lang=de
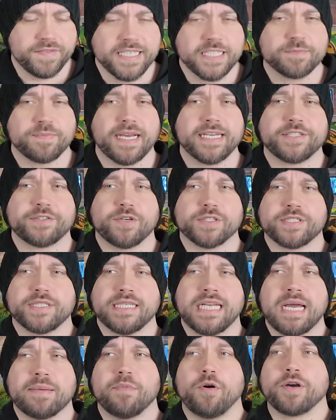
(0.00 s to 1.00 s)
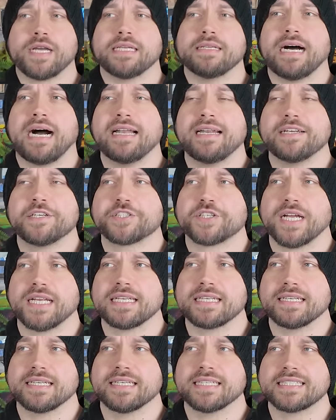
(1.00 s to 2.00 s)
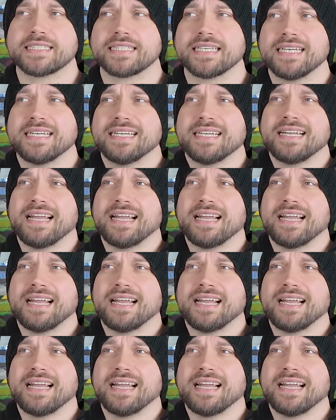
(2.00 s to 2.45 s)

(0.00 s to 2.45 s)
wie Space Godzilla im Original entstanden ist,